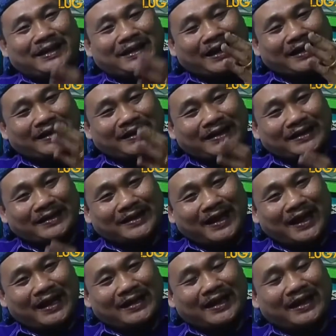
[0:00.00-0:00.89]
Tadi
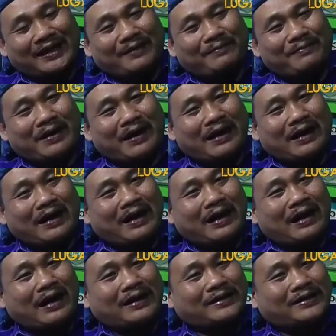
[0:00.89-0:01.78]
kita dalam
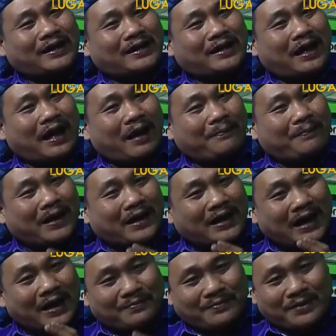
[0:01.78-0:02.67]
acara Apa
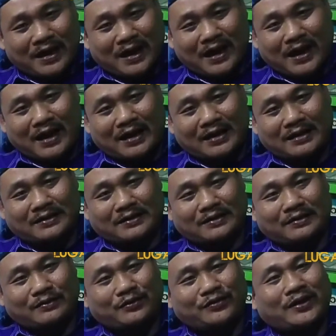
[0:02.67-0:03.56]
Kabar
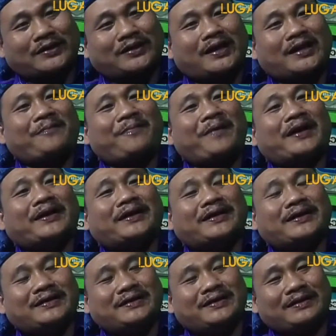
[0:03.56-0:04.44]
Nusantara
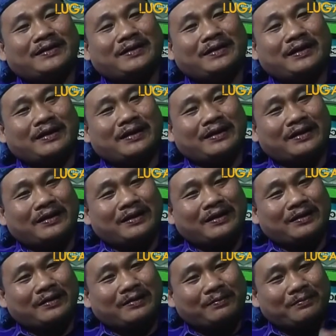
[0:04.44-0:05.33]
Pagi uh,